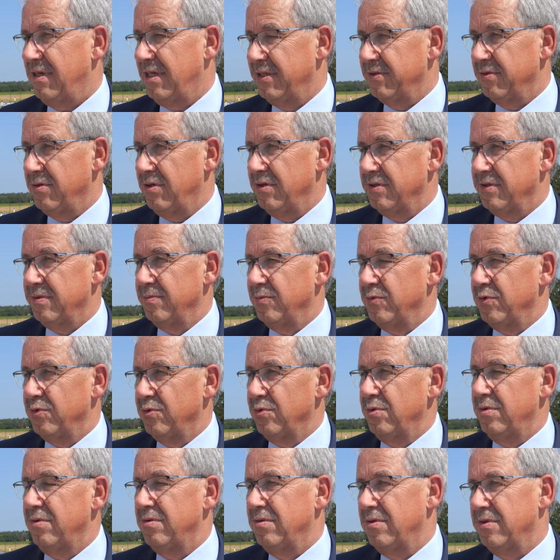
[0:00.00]
Also aus dem
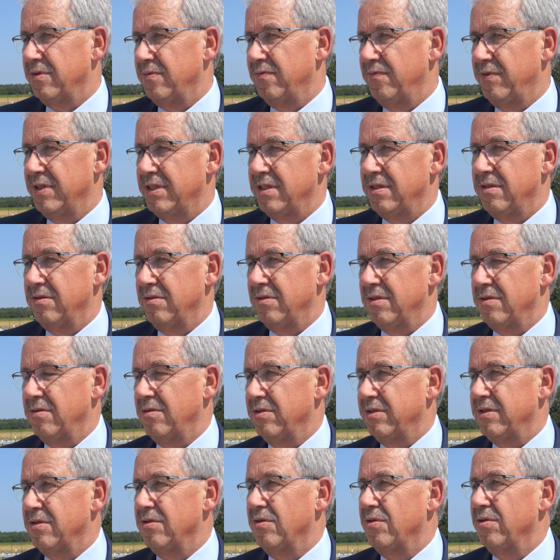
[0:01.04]
Süden, aus dem Westen, aus dem
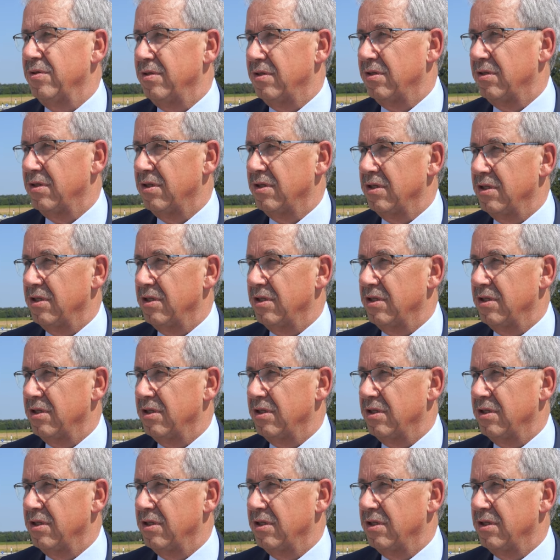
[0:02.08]
Osten können die